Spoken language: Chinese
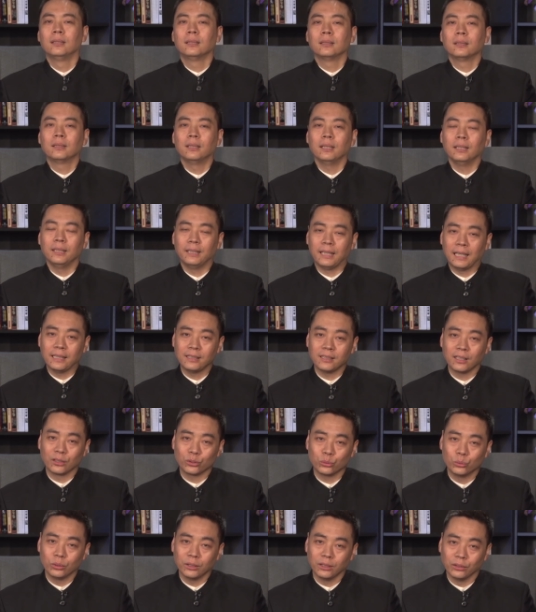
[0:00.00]
可以联
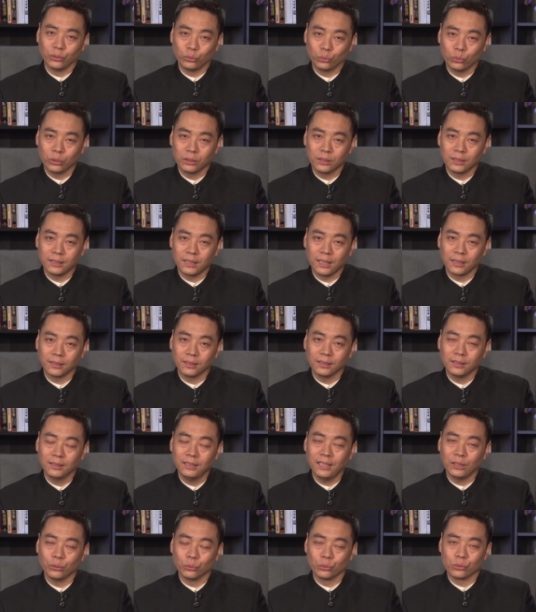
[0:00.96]
想出很多的这样的
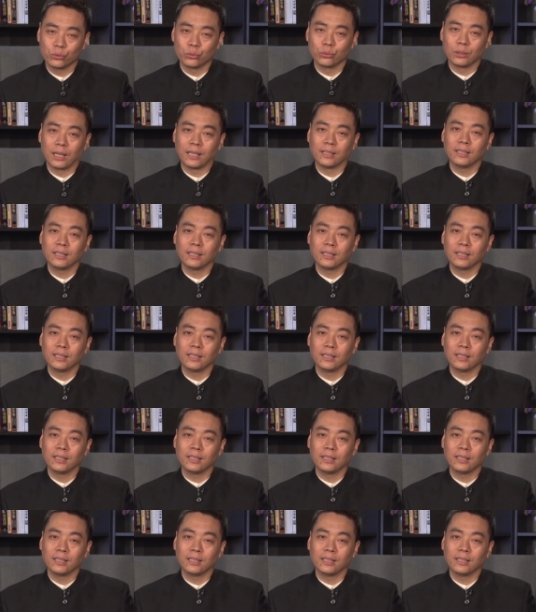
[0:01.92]
内容出来，